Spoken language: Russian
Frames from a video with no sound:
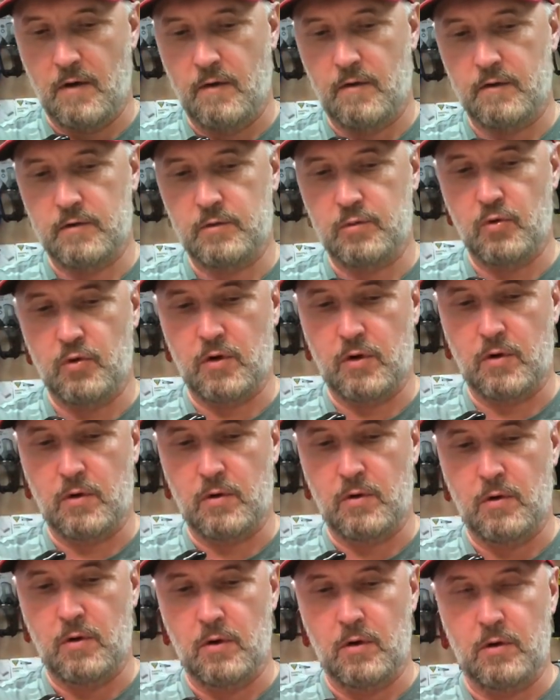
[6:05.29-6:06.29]
в сборе
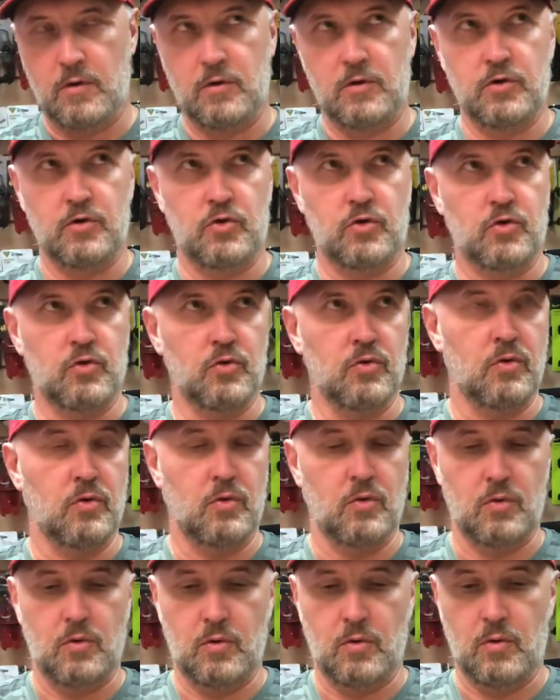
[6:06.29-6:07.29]

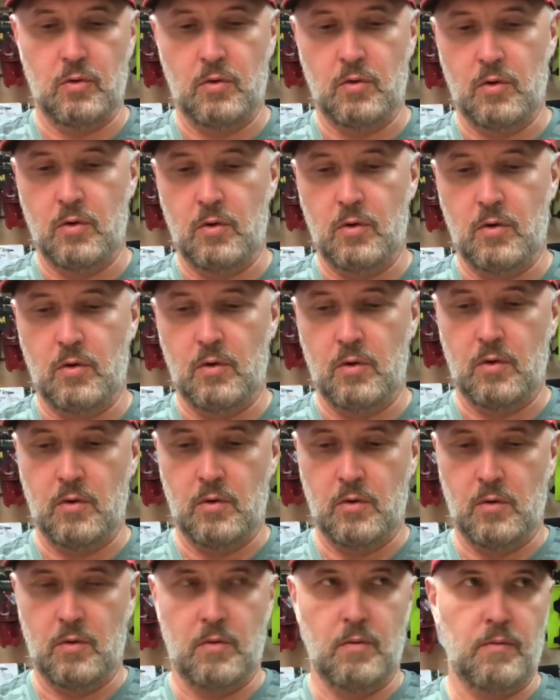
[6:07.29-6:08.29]

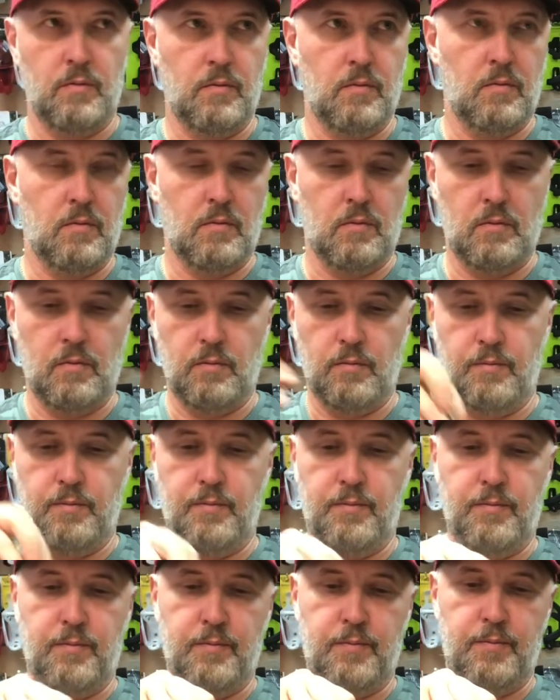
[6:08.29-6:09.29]

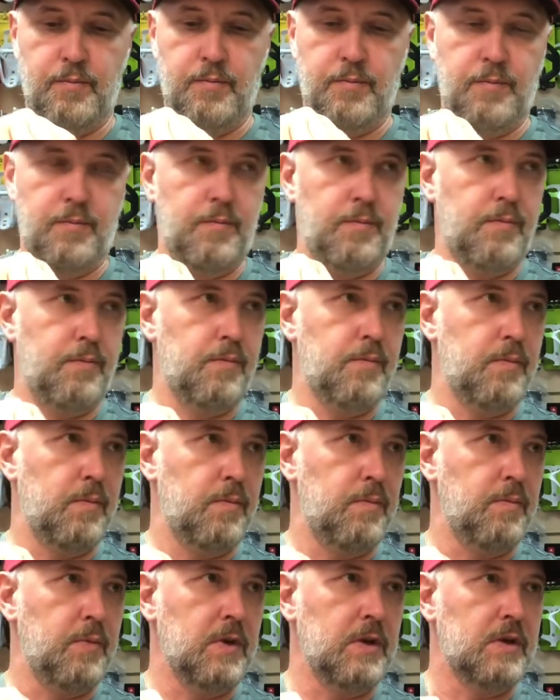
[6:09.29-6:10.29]

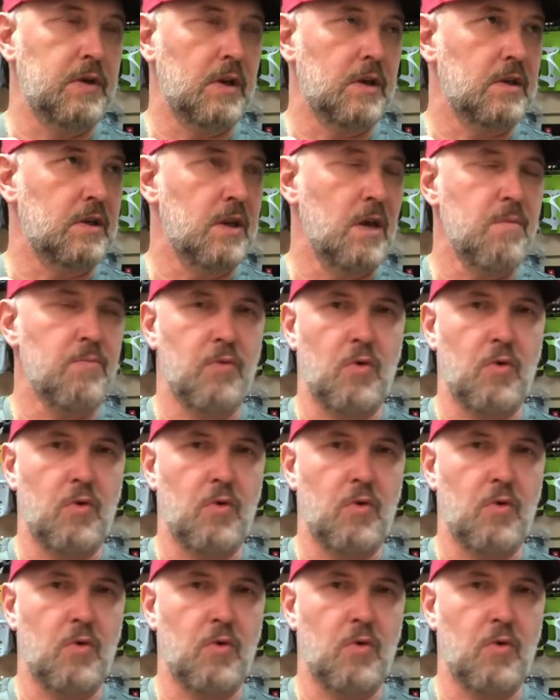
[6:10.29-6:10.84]
1057,